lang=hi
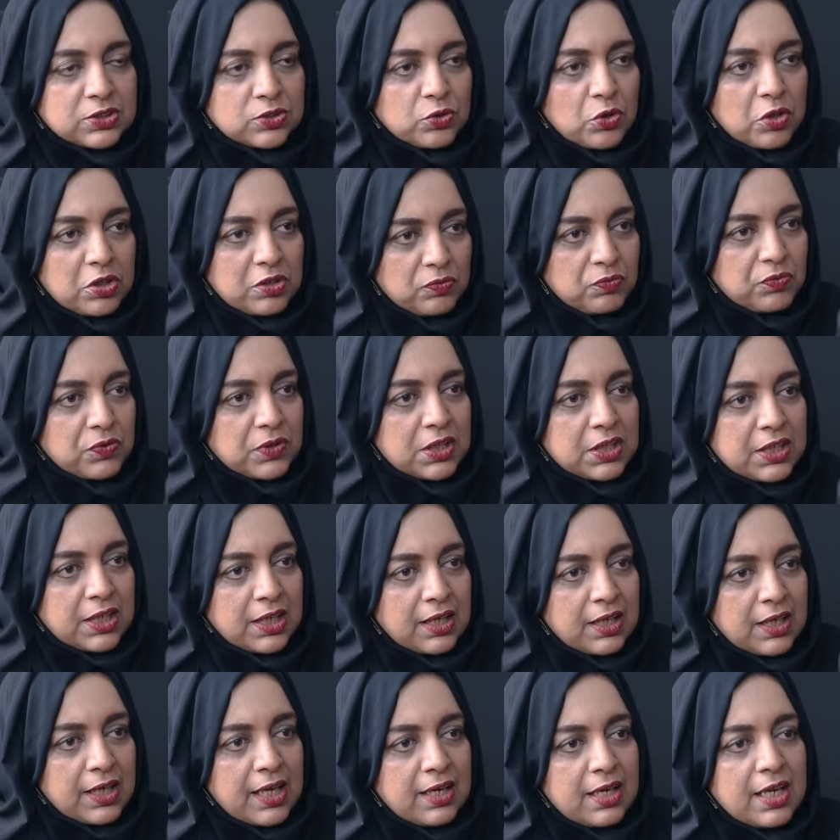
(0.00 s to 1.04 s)
इज नॉट
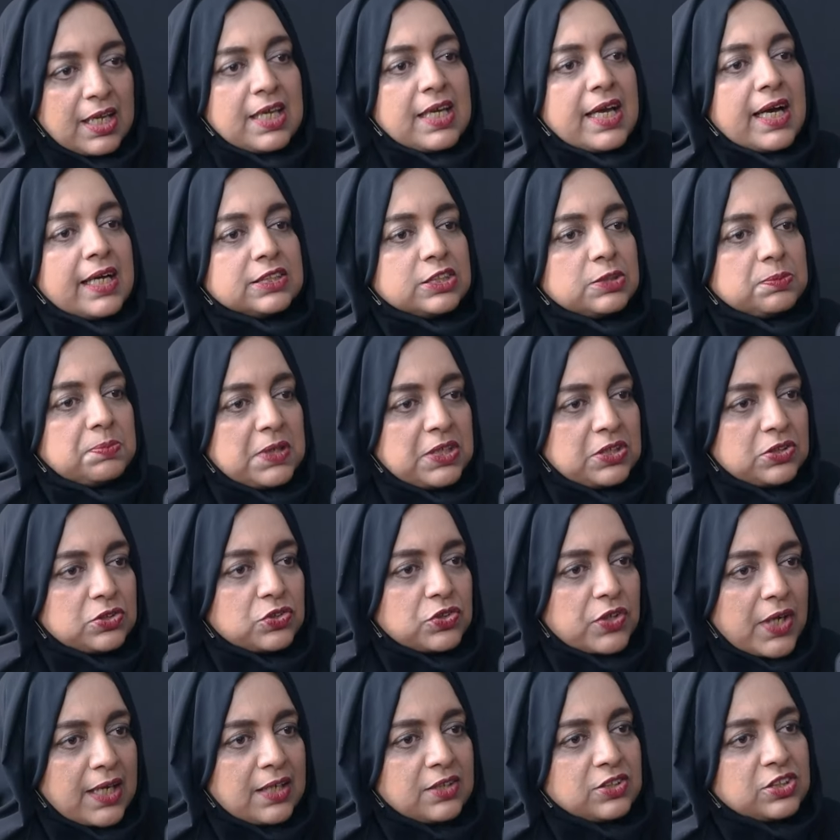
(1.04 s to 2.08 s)
वर्किंग एंड ही हैज़ बीन
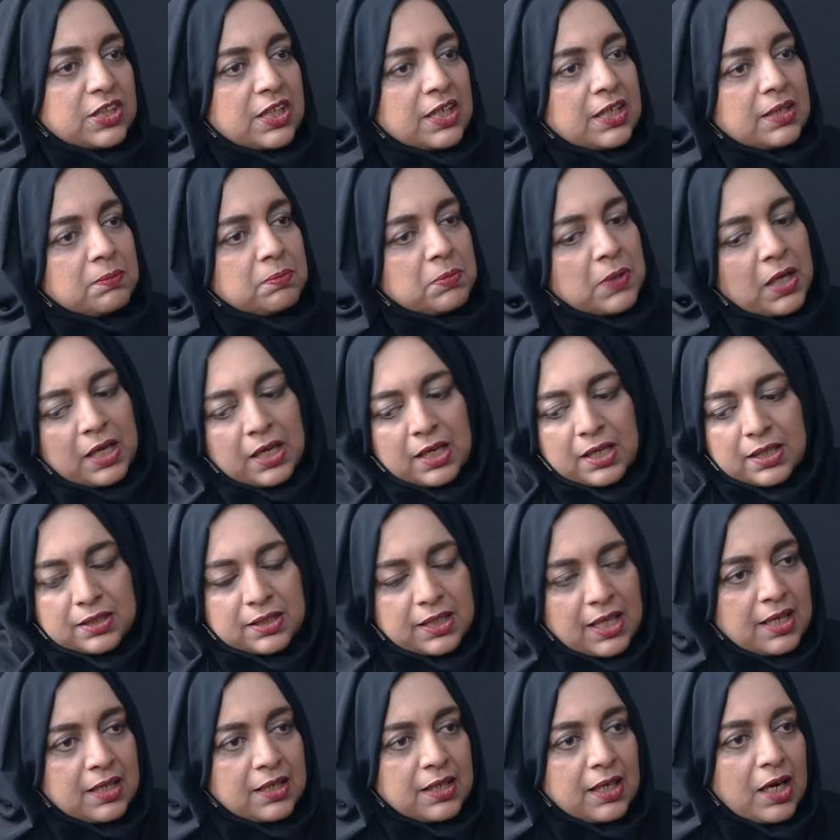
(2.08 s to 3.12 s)
ट्रेंड के
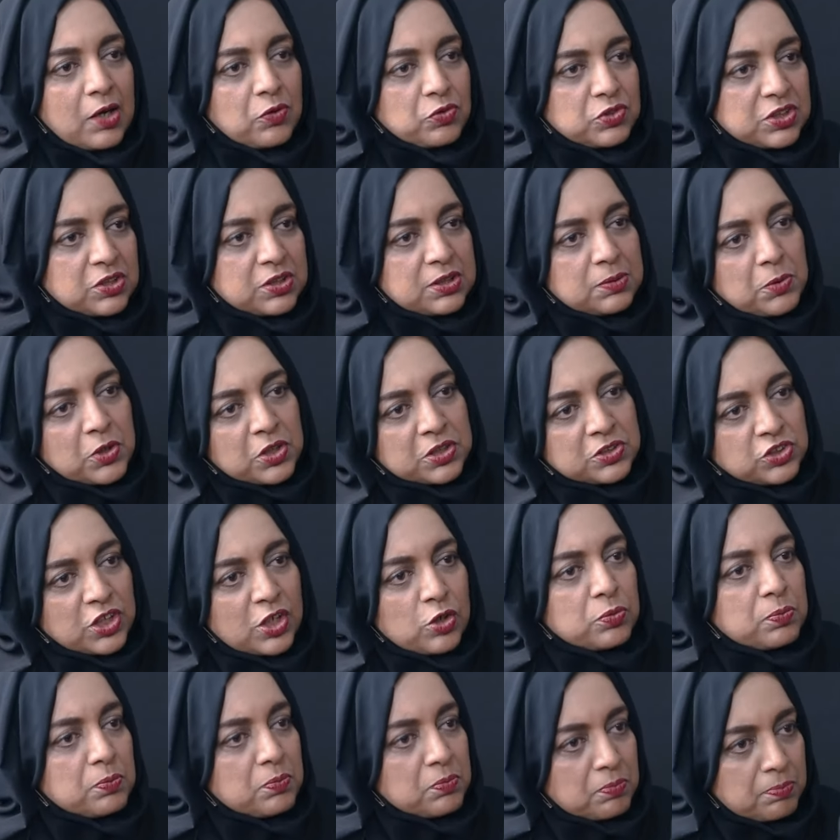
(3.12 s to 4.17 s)
थिंक आउटसाइड द
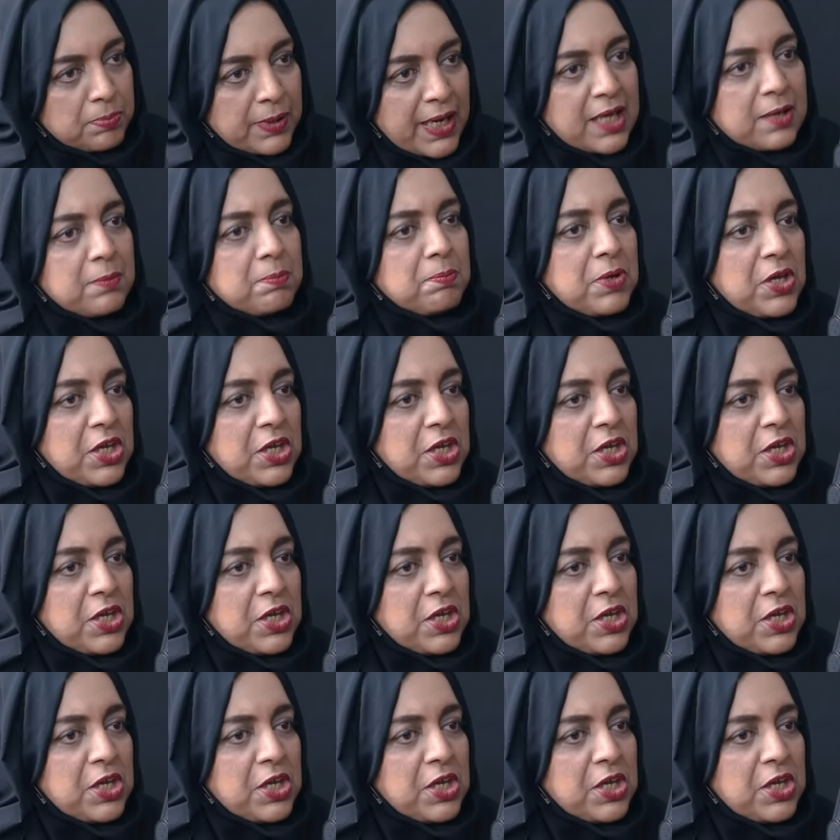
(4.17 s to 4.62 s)
चलो प्लान